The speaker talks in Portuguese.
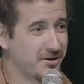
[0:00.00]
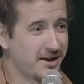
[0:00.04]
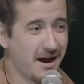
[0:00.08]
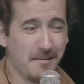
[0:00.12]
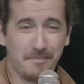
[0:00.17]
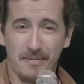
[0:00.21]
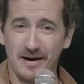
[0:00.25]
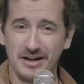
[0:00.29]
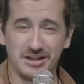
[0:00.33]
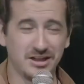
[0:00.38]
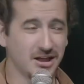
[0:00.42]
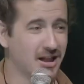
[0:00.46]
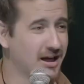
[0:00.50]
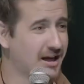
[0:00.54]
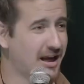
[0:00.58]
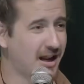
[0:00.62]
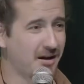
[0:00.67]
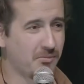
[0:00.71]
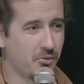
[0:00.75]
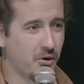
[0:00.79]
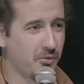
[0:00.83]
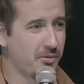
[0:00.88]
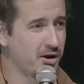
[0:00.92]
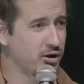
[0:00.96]
Porque a partir
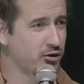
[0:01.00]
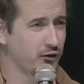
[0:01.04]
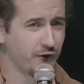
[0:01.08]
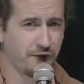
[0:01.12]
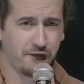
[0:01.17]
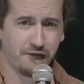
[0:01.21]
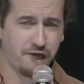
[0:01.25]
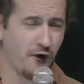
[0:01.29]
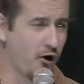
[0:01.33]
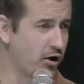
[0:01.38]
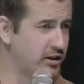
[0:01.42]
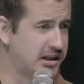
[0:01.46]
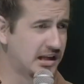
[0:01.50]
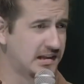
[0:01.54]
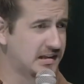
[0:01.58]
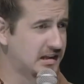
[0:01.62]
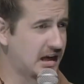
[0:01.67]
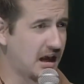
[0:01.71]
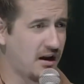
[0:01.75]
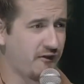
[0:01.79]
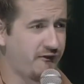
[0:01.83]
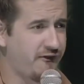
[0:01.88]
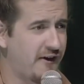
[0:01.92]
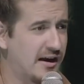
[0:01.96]
daquele momento,
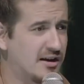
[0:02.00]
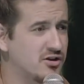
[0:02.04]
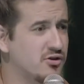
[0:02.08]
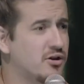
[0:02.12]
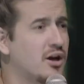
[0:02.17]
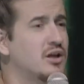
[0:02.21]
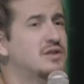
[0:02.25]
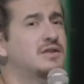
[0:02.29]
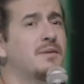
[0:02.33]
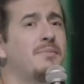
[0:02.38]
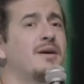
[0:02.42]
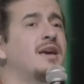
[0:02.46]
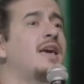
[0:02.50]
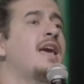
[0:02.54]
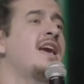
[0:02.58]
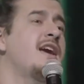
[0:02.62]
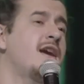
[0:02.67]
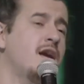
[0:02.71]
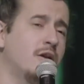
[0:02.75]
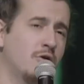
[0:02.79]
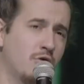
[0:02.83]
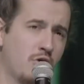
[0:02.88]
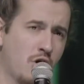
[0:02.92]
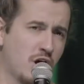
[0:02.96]
foda-se que ele fede. Eu quero saber
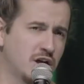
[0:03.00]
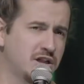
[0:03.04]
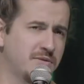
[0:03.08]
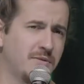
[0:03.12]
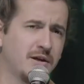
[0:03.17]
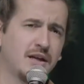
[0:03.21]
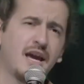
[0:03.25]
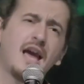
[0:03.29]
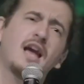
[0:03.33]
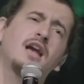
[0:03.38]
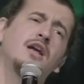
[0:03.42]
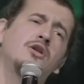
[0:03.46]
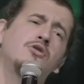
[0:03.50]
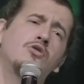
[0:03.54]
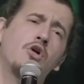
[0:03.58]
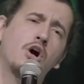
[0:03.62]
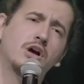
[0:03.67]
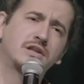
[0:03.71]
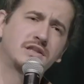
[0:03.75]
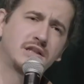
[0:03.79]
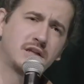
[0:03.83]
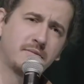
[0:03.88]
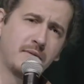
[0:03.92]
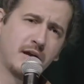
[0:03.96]
quem que não gosta de mim. Quem que não
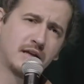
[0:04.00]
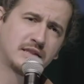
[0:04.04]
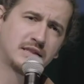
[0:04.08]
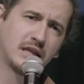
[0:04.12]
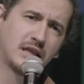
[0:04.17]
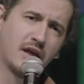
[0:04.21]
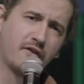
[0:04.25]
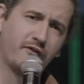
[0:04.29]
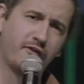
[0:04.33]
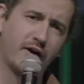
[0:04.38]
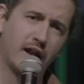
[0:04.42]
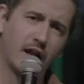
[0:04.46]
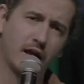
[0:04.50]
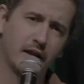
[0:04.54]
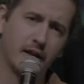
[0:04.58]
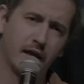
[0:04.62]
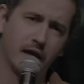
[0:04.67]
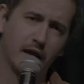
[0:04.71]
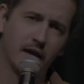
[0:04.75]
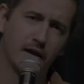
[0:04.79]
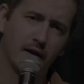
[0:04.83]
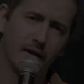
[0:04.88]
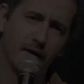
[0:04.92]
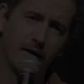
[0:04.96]
gosta de mim que você tá
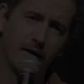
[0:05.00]
falando